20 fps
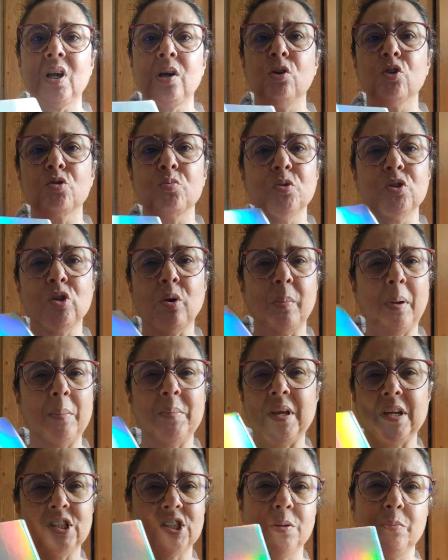quand je me sens pas
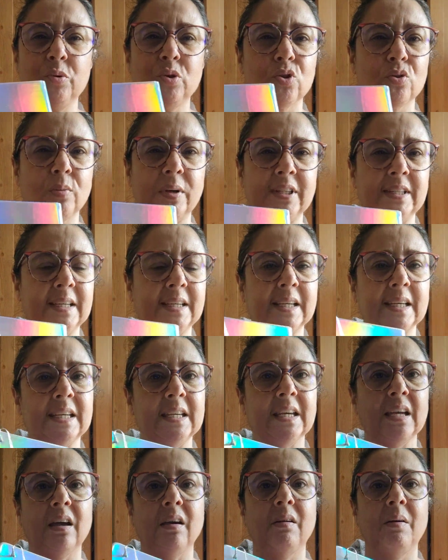bien. J'ai besoin
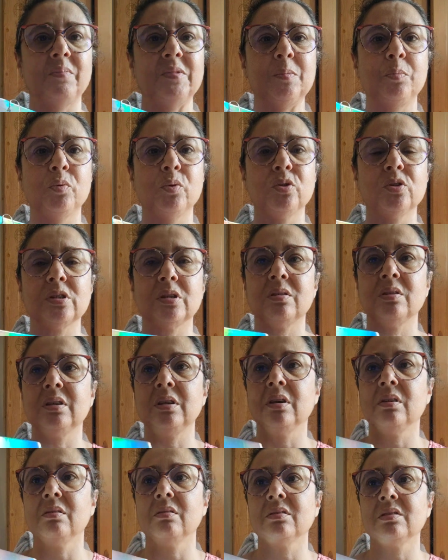d'écrire un petit peu ce
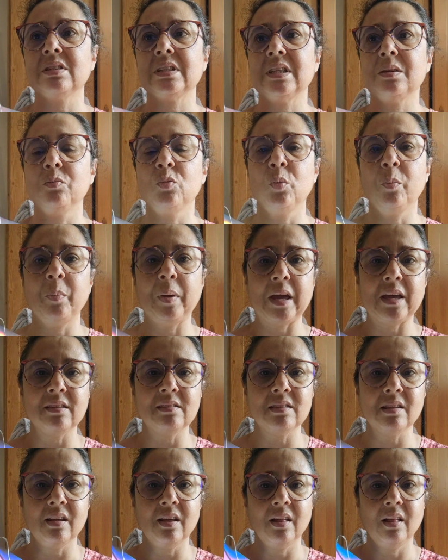qui, ce qui me
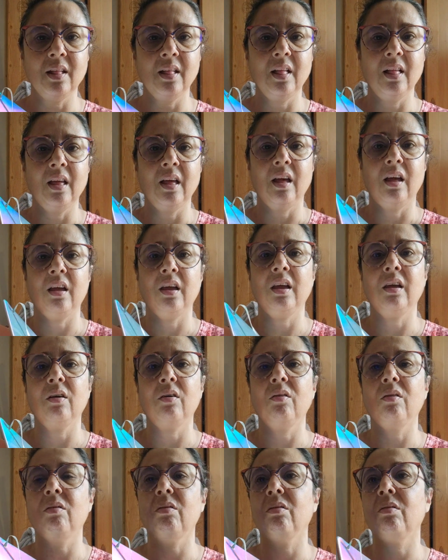pèse. Et
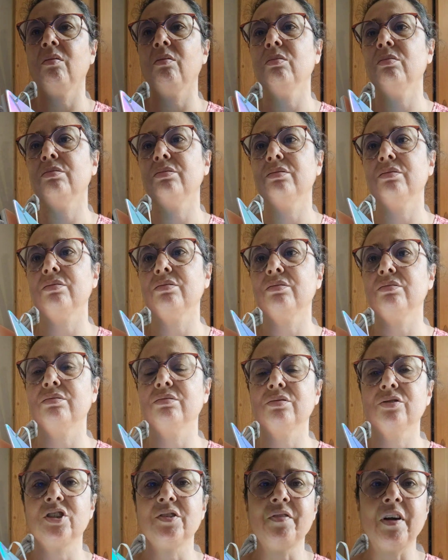
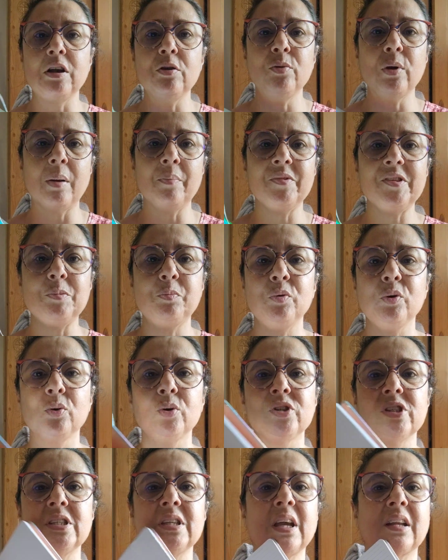j'évalue un petit peu
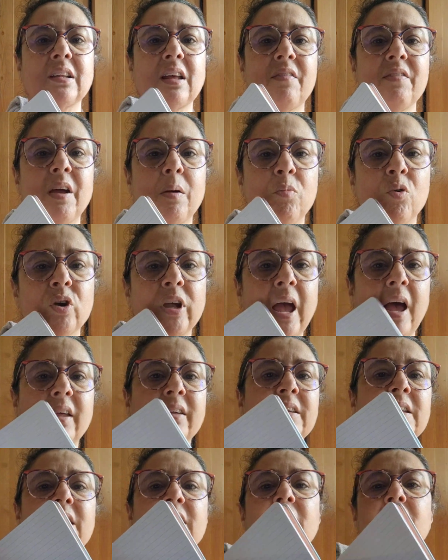aussi à travers mon
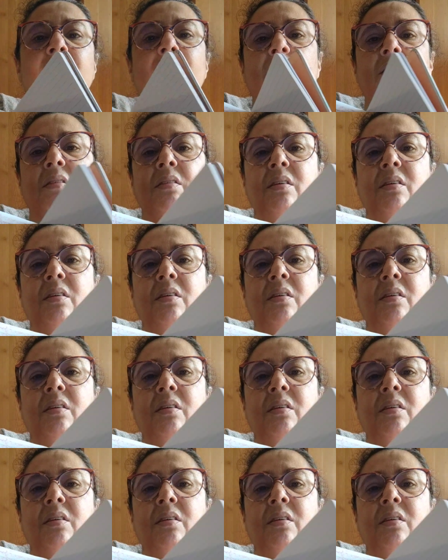carnet